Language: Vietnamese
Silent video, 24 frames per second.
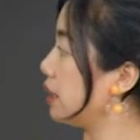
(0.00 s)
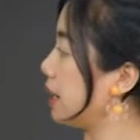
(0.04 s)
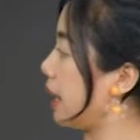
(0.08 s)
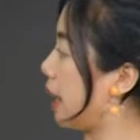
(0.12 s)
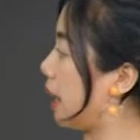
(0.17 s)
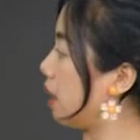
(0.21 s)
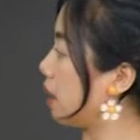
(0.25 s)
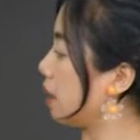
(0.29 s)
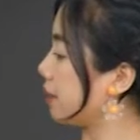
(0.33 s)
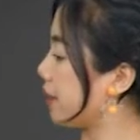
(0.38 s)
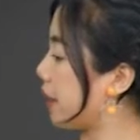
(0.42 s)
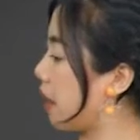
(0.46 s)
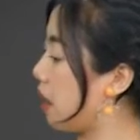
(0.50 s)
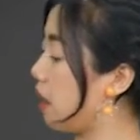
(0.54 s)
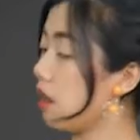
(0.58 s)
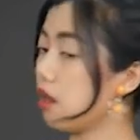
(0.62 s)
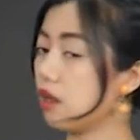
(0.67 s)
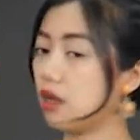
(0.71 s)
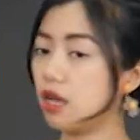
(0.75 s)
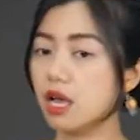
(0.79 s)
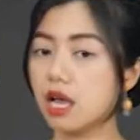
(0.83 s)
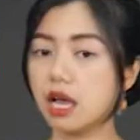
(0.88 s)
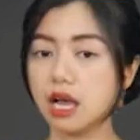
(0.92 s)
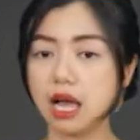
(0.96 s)
nè đó
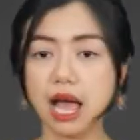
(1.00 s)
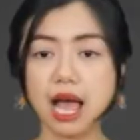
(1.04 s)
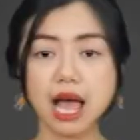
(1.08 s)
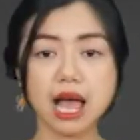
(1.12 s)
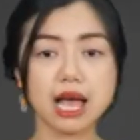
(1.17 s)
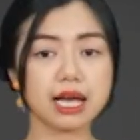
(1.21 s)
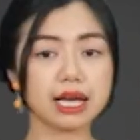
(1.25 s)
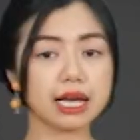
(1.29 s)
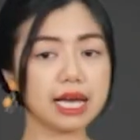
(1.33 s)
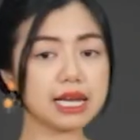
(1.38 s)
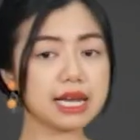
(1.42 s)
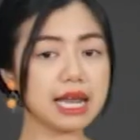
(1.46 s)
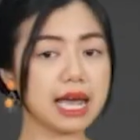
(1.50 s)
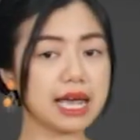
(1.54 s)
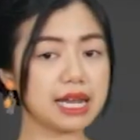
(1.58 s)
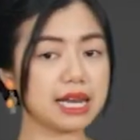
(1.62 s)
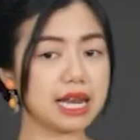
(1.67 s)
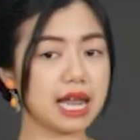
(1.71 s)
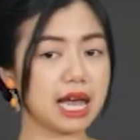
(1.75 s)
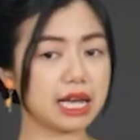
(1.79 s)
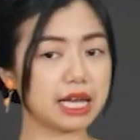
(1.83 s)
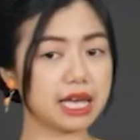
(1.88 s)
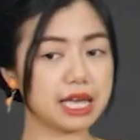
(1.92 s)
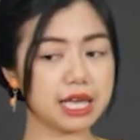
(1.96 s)
à cái này
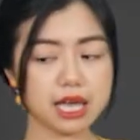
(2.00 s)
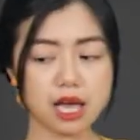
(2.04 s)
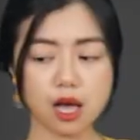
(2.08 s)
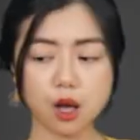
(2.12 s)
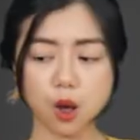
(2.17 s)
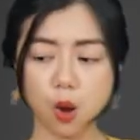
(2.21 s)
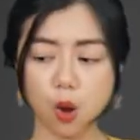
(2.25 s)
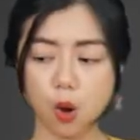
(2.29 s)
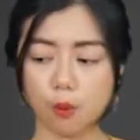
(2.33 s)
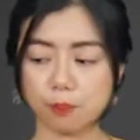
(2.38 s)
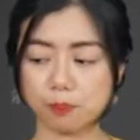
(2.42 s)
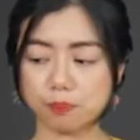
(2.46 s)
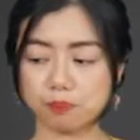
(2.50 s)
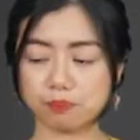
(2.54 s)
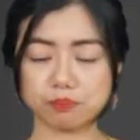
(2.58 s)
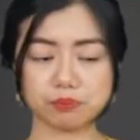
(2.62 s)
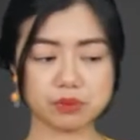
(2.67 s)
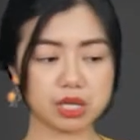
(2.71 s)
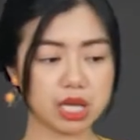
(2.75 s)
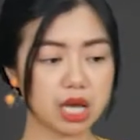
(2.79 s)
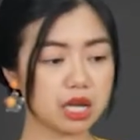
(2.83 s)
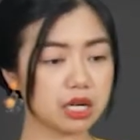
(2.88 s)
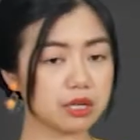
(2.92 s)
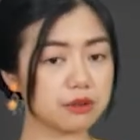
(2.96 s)
là cái hộp
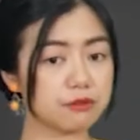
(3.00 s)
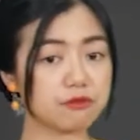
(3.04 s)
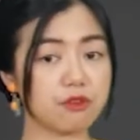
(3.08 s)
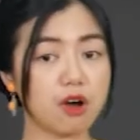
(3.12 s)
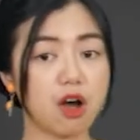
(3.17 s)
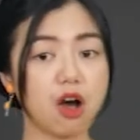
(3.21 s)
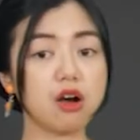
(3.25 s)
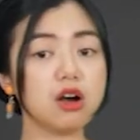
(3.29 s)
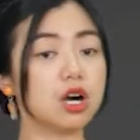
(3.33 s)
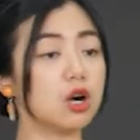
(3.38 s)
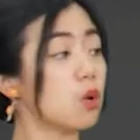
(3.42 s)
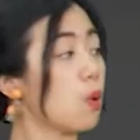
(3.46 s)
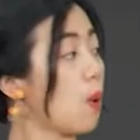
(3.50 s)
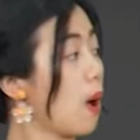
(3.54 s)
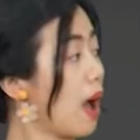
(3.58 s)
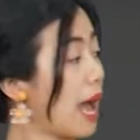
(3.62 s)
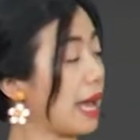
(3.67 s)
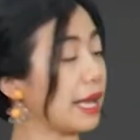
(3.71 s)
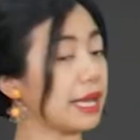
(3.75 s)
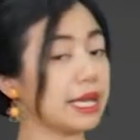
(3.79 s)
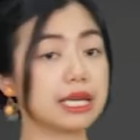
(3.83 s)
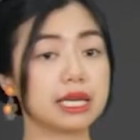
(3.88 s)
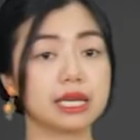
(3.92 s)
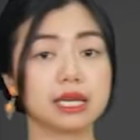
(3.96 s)
hình vỏ ở
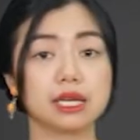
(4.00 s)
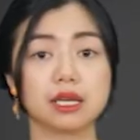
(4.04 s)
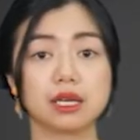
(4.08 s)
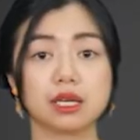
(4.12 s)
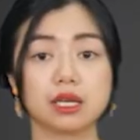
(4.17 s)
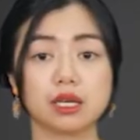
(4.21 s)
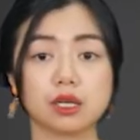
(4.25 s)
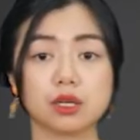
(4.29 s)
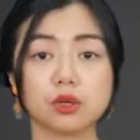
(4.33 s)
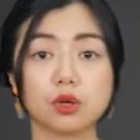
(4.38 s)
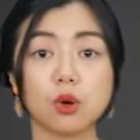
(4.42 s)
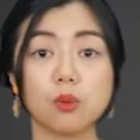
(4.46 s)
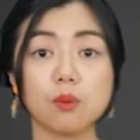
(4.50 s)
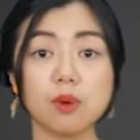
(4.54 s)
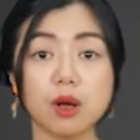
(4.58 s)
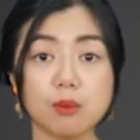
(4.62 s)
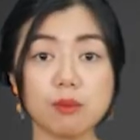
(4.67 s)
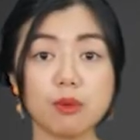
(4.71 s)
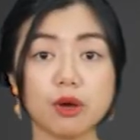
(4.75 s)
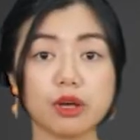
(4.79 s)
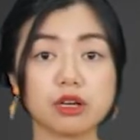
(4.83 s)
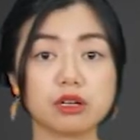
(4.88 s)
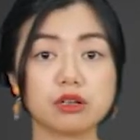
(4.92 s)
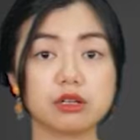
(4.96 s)
ngoài đúng không
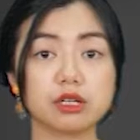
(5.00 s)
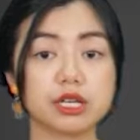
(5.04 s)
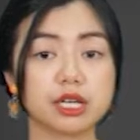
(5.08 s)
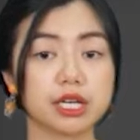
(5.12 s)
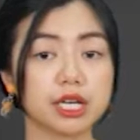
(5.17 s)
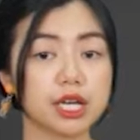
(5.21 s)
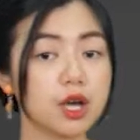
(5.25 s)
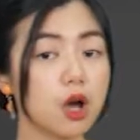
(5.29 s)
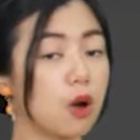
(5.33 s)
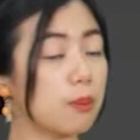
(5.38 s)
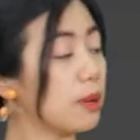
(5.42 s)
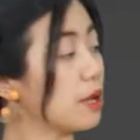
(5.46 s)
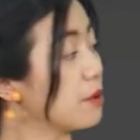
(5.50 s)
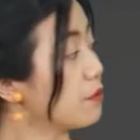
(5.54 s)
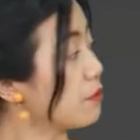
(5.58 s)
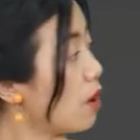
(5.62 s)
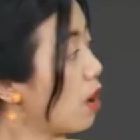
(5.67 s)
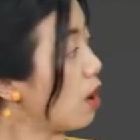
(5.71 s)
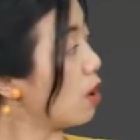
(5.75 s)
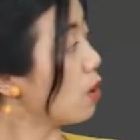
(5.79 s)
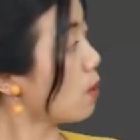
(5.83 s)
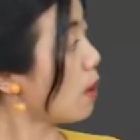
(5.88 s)
mọi người cái hộp hình vỏ ở